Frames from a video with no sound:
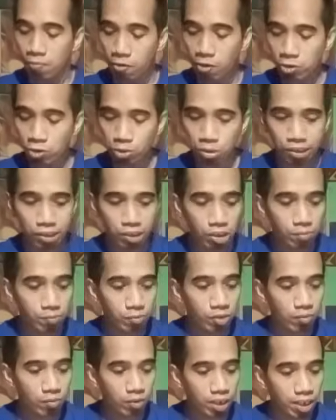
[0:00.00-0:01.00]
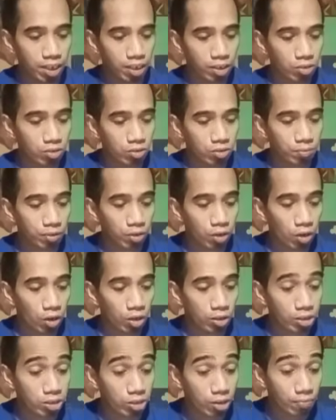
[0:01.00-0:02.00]
First choice ko po muli dito, numero
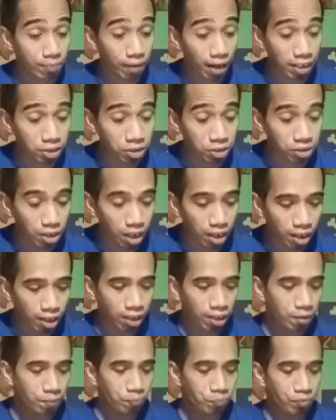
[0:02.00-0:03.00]
8, My Star.